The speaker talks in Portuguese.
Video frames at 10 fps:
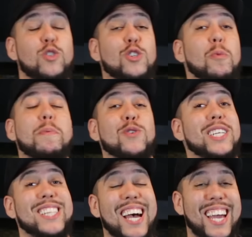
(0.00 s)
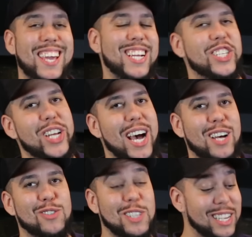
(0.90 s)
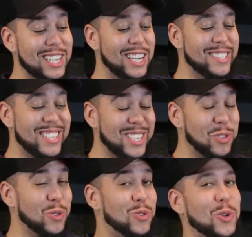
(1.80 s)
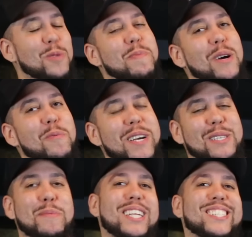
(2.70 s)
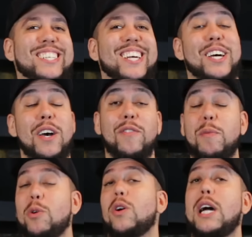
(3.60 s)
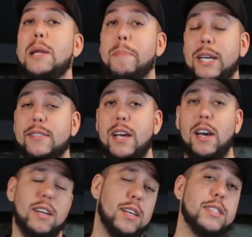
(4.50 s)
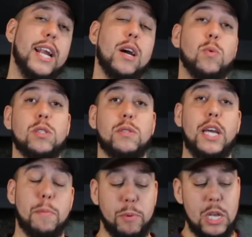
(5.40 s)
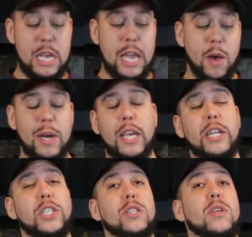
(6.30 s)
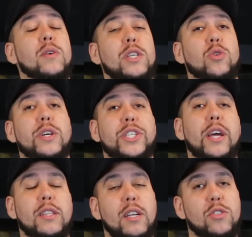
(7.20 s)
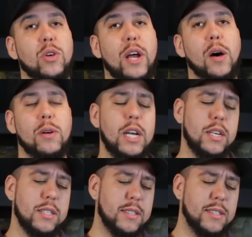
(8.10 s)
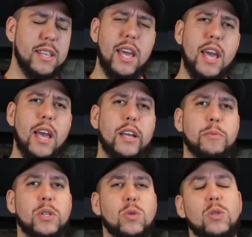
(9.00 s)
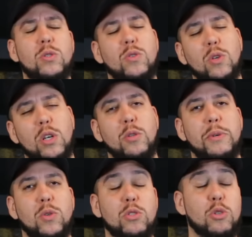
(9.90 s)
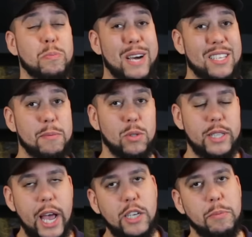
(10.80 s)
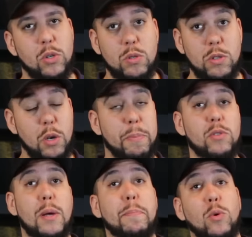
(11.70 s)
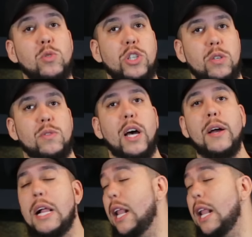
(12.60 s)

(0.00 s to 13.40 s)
Nosso pão já está recheado, tá uma delícia, já estou doido para comer essa belezinha. Vamos colocar ele para assar. André, quanto tempo? Eu acredito que numa churrasqueira tradicional, 6 minutos, 8 minutos, no máximo 10 minutos, o seu pão está prontinho, tá?